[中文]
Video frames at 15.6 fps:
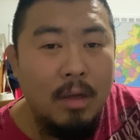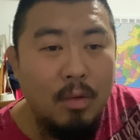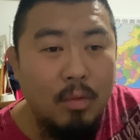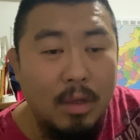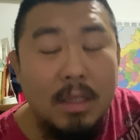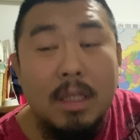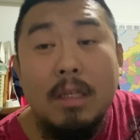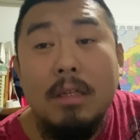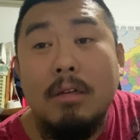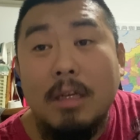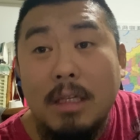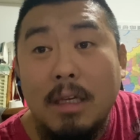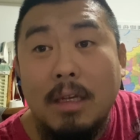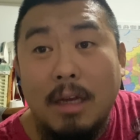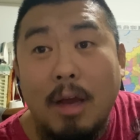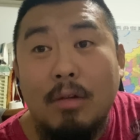我乐
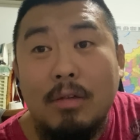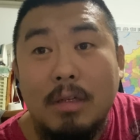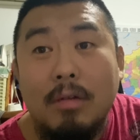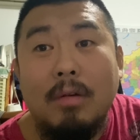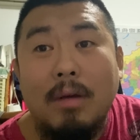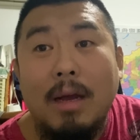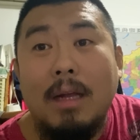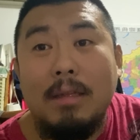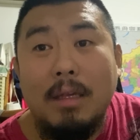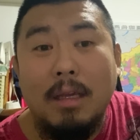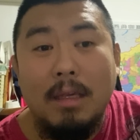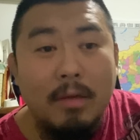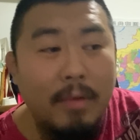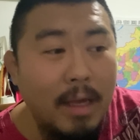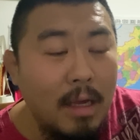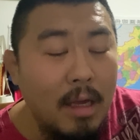意聊社会话题，
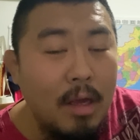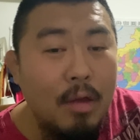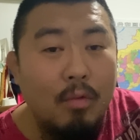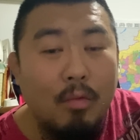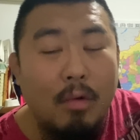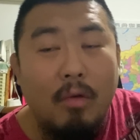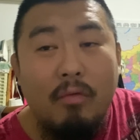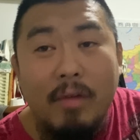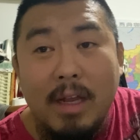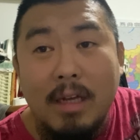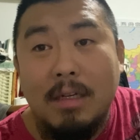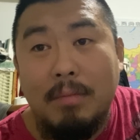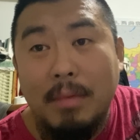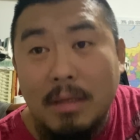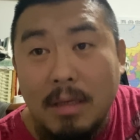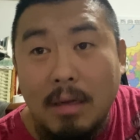因为我为
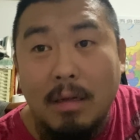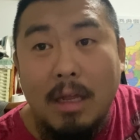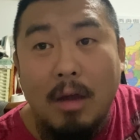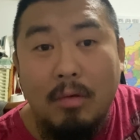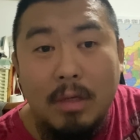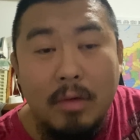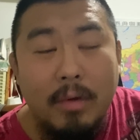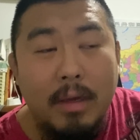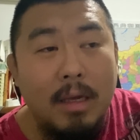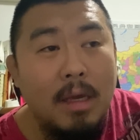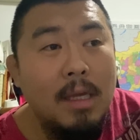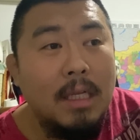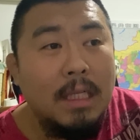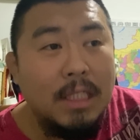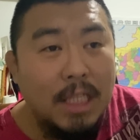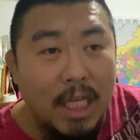什么能聊？因为
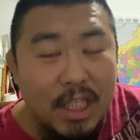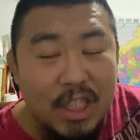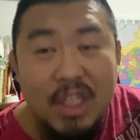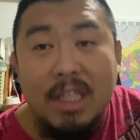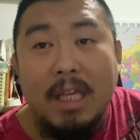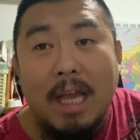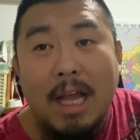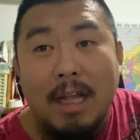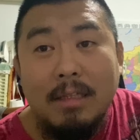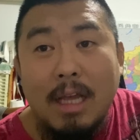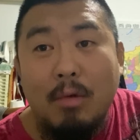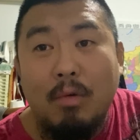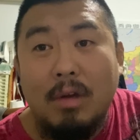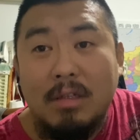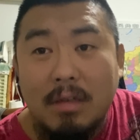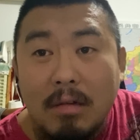这几年在
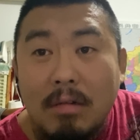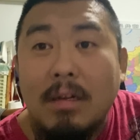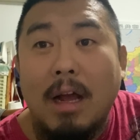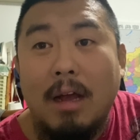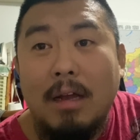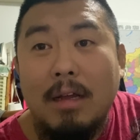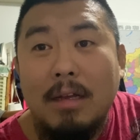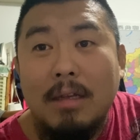我身上，